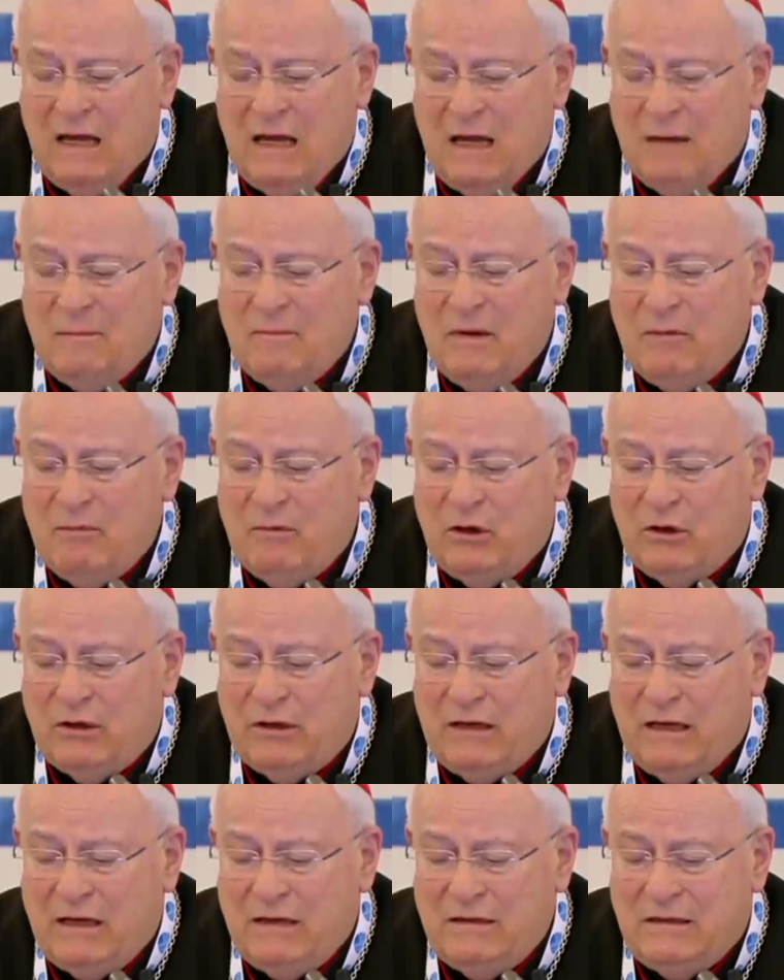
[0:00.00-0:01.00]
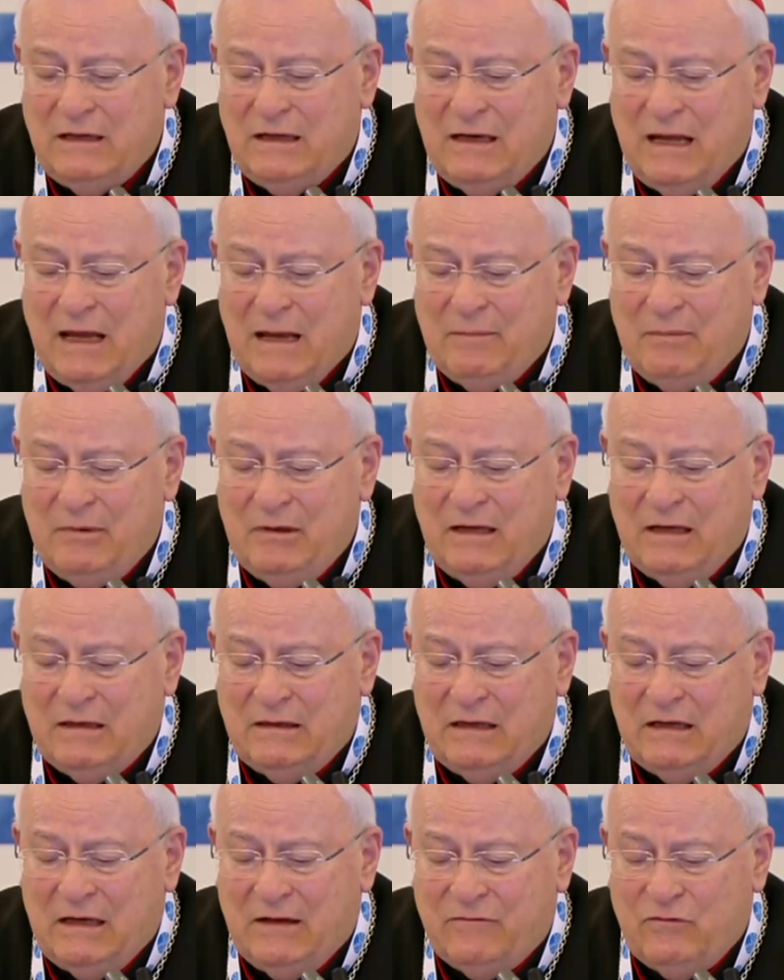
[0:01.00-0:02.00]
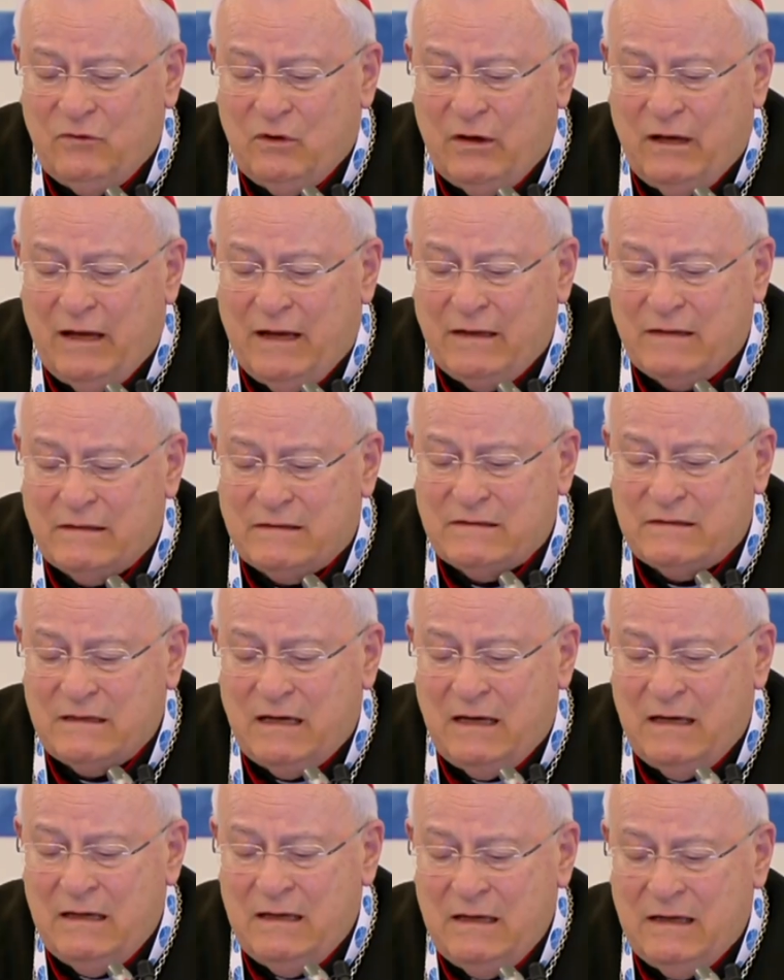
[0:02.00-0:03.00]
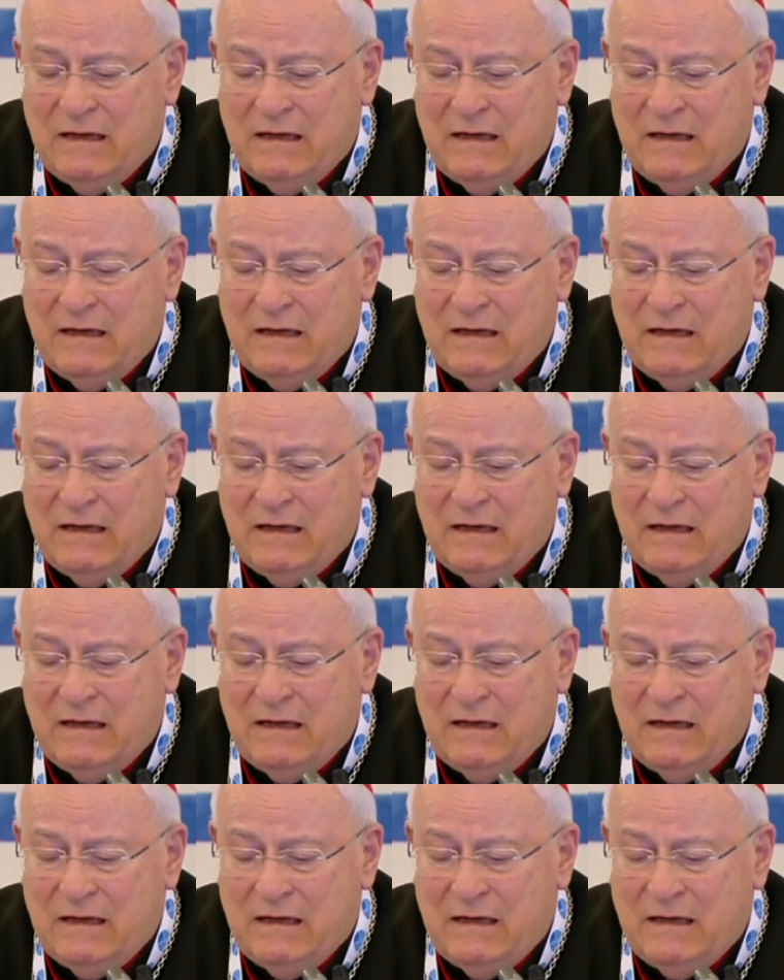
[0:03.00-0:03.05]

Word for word: è memoria indelebile della violenza